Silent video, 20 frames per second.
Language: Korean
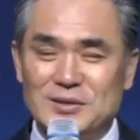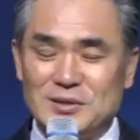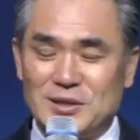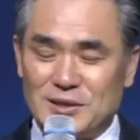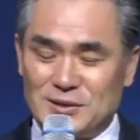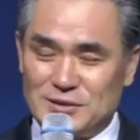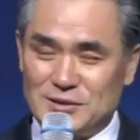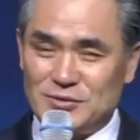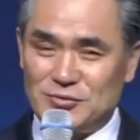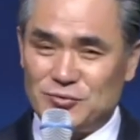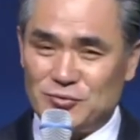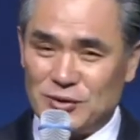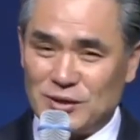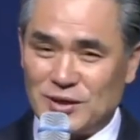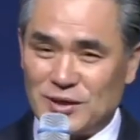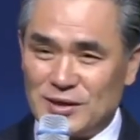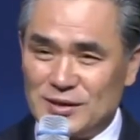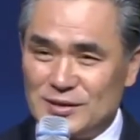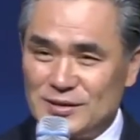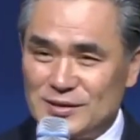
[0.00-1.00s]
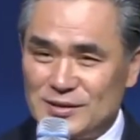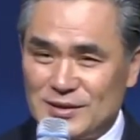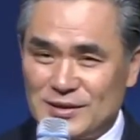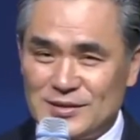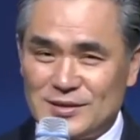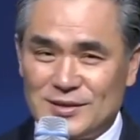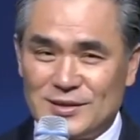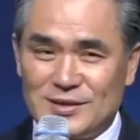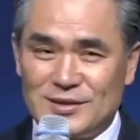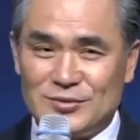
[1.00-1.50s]
찾 구하라
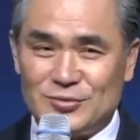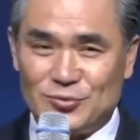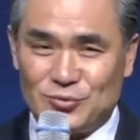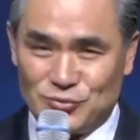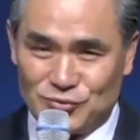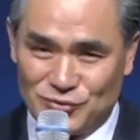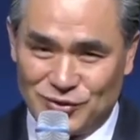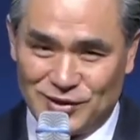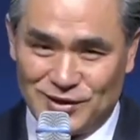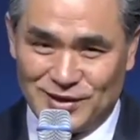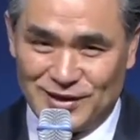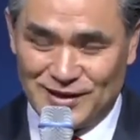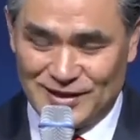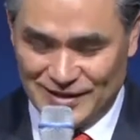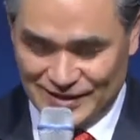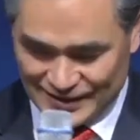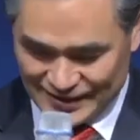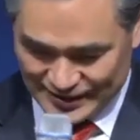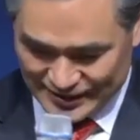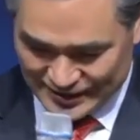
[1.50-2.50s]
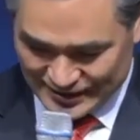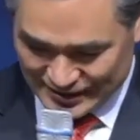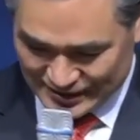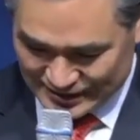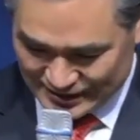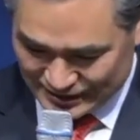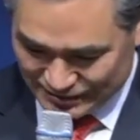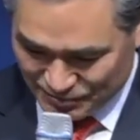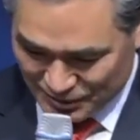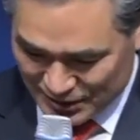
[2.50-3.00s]
찾으라 두드리라
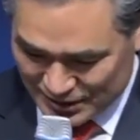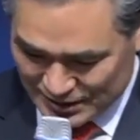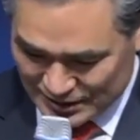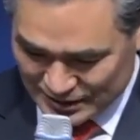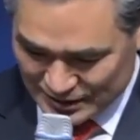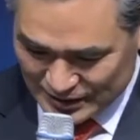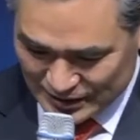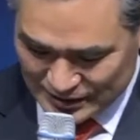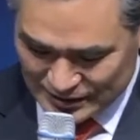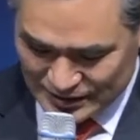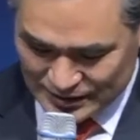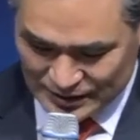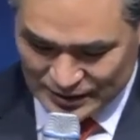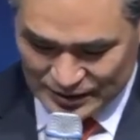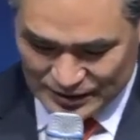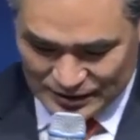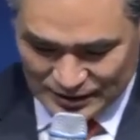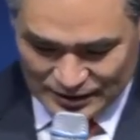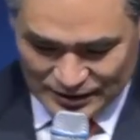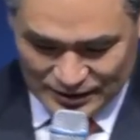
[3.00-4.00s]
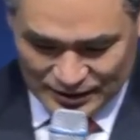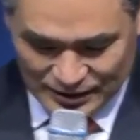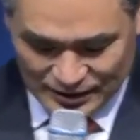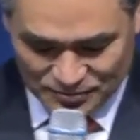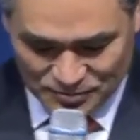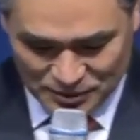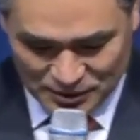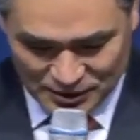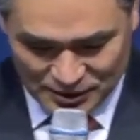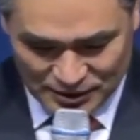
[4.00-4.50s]
라는 말씀까지
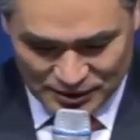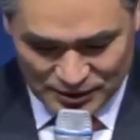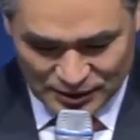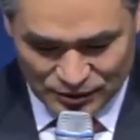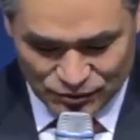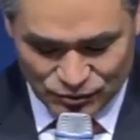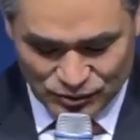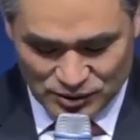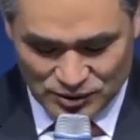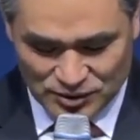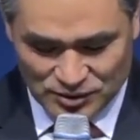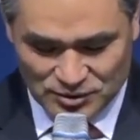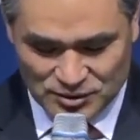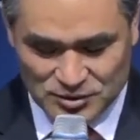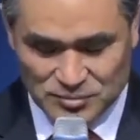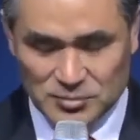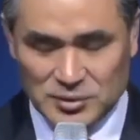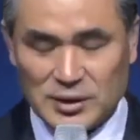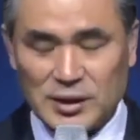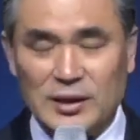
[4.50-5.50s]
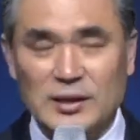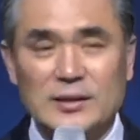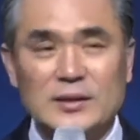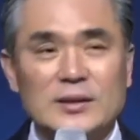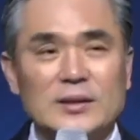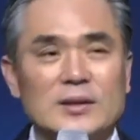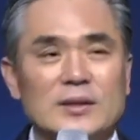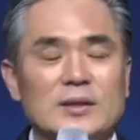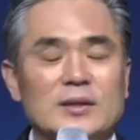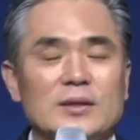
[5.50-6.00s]
함께 나누게 되었습니다.
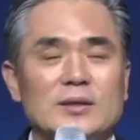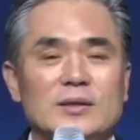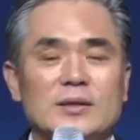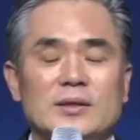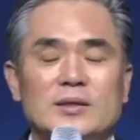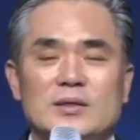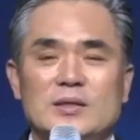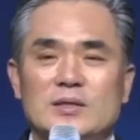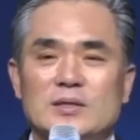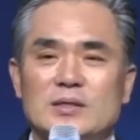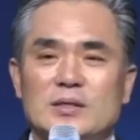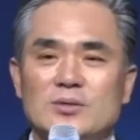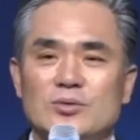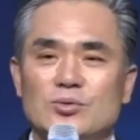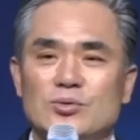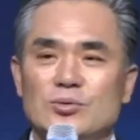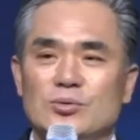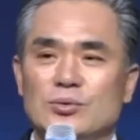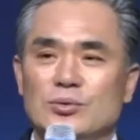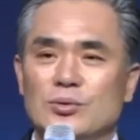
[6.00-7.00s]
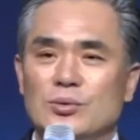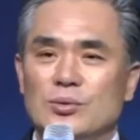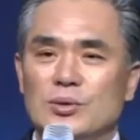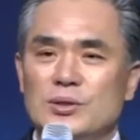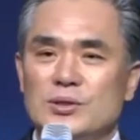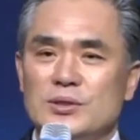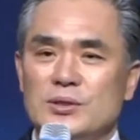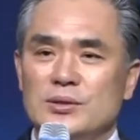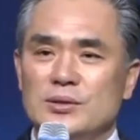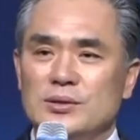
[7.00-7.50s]
어, 이 산상수훈을
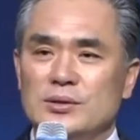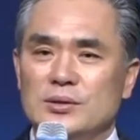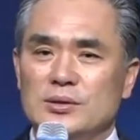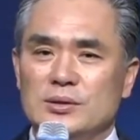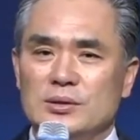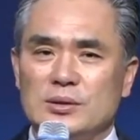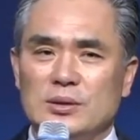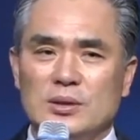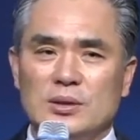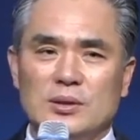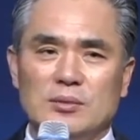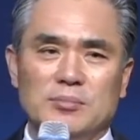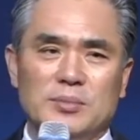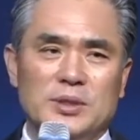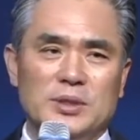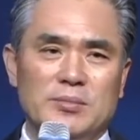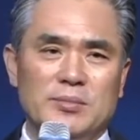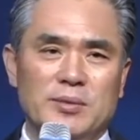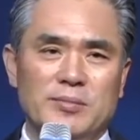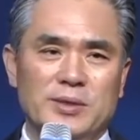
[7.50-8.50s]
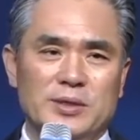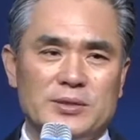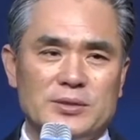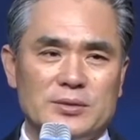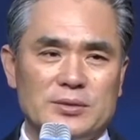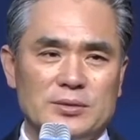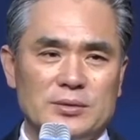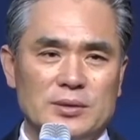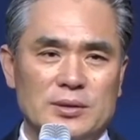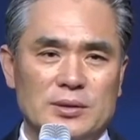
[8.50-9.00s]
통해서는 그러니까 믿음의
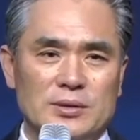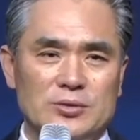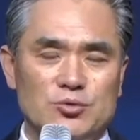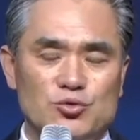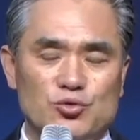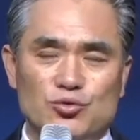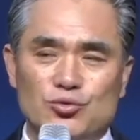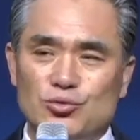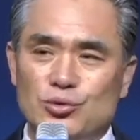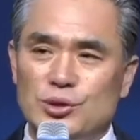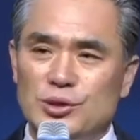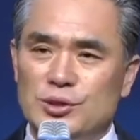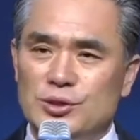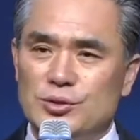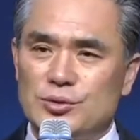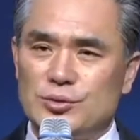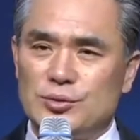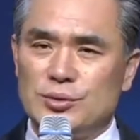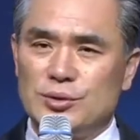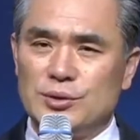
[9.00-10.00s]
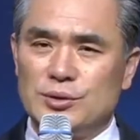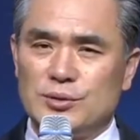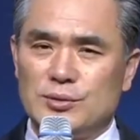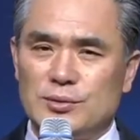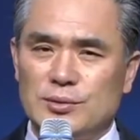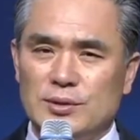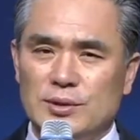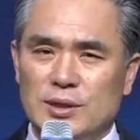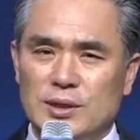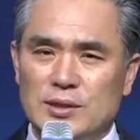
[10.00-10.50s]
백성들, 주 예수
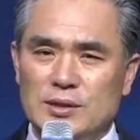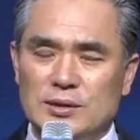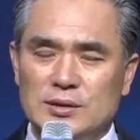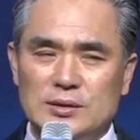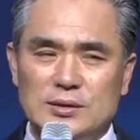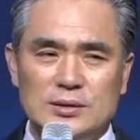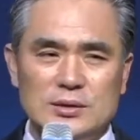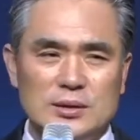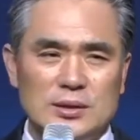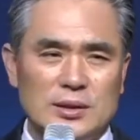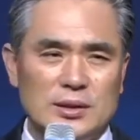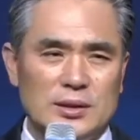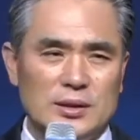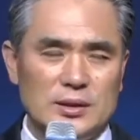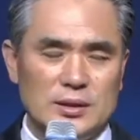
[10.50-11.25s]
그리스도를 따르는